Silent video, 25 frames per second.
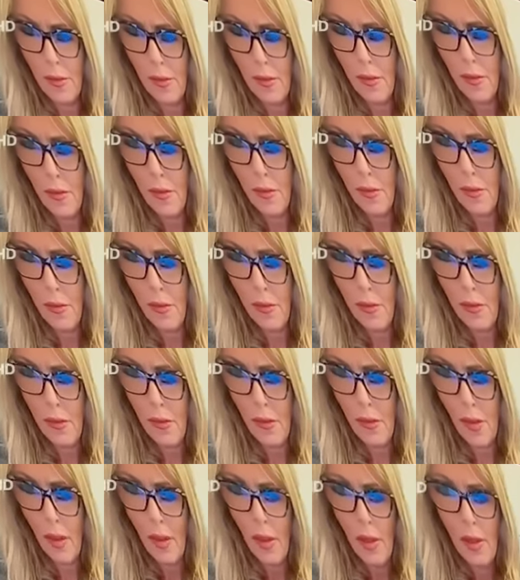di,
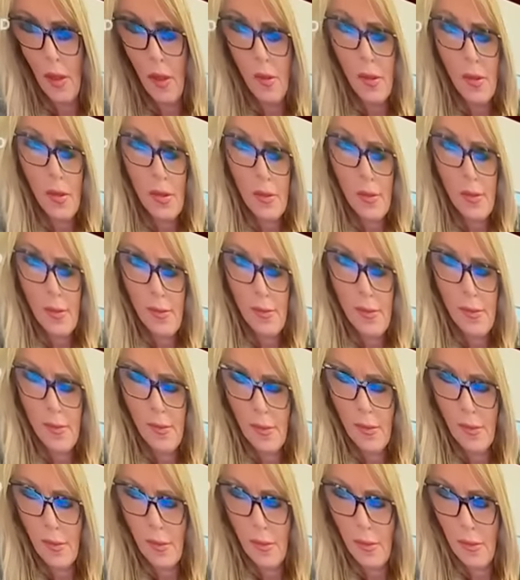latte e poi esci
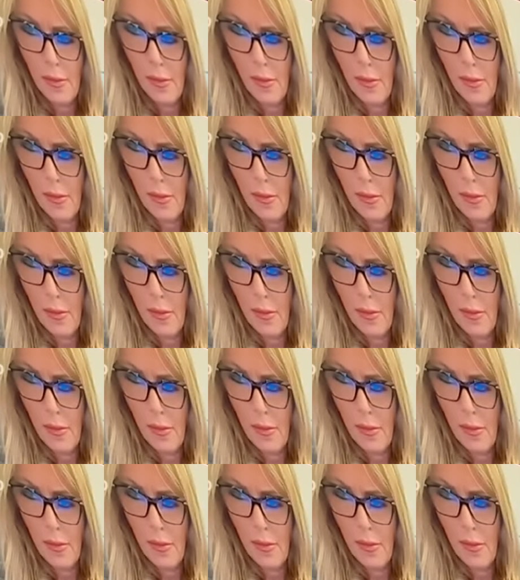di casa.